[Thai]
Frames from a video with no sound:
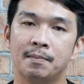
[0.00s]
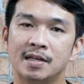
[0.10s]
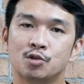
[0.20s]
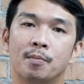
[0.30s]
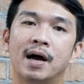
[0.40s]

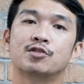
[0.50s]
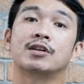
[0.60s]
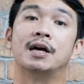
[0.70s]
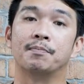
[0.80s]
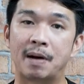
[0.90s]
ไม่สูงมากจน
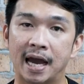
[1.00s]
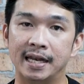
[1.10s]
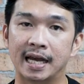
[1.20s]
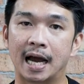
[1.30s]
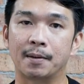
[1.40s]
เกินไป
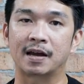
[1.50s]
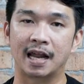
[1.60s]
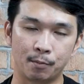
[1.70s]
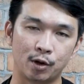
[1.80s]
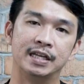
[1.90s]
นะครับกำ
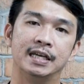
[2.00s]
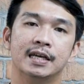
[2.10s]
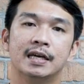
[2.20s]
ลังพอดี